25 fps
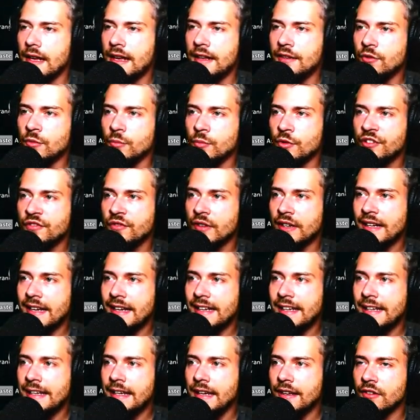Also müssen wir da
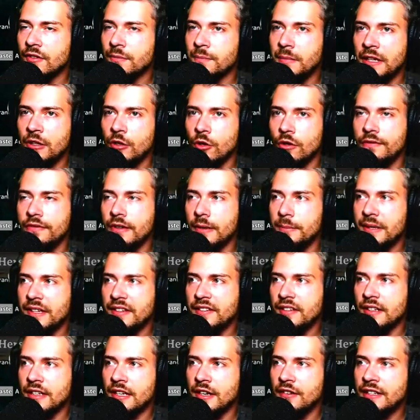eh erstmal noch
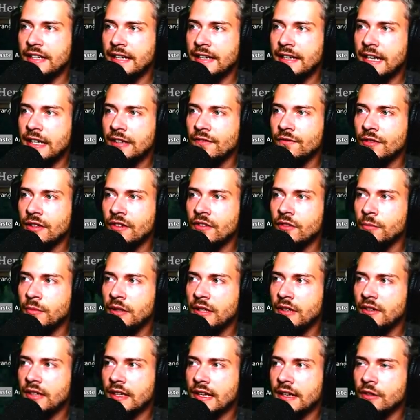verbessern. Aber dann hätten wir
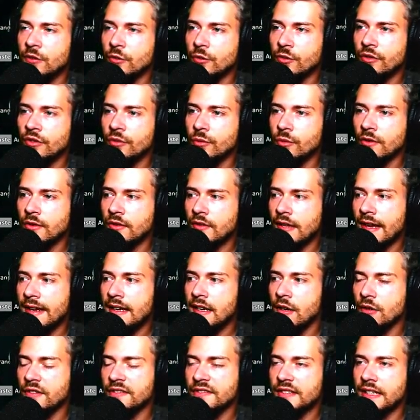zumindest alle
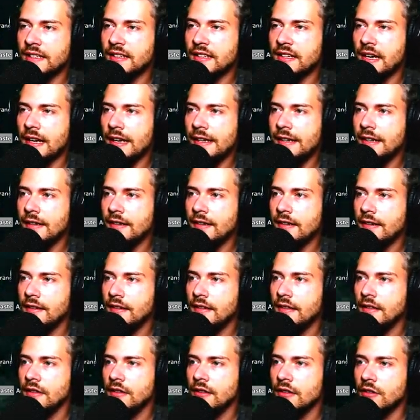Rüstungsteile auf der 3.
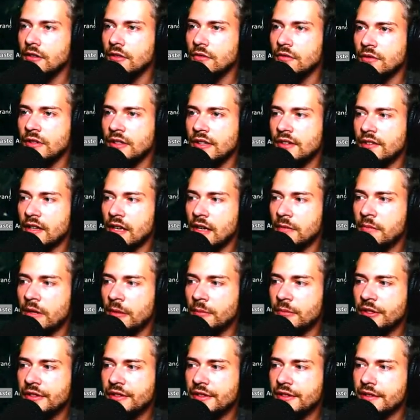Und ich sag
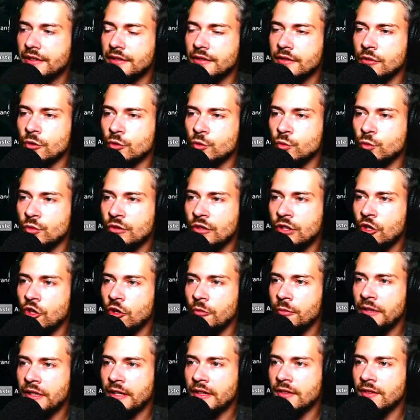mal, mit einer guten
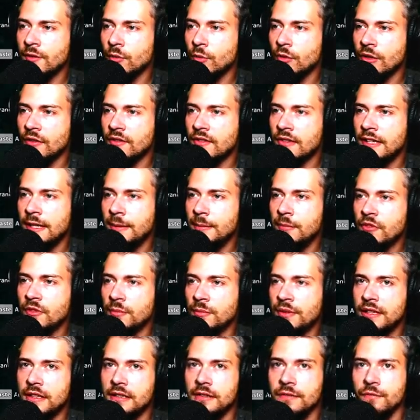Kombination aus
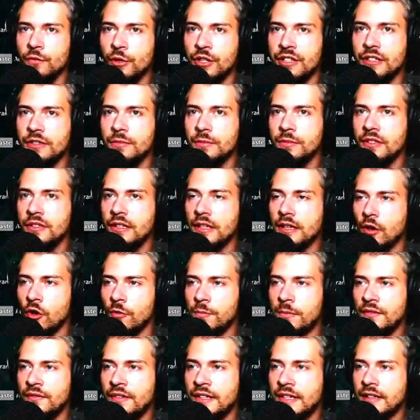Lebensmitteln würde ich mich dann auch
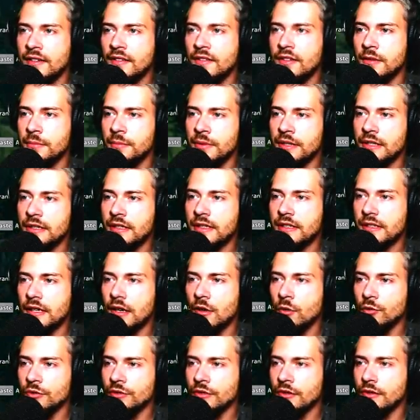mal wieder ins Gebirge
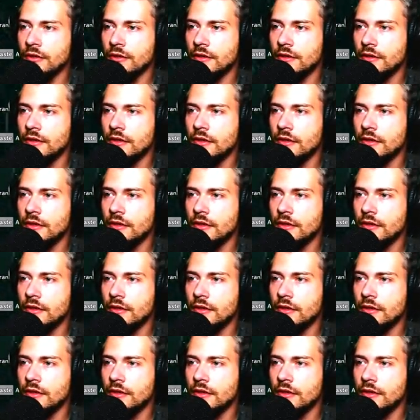trauen.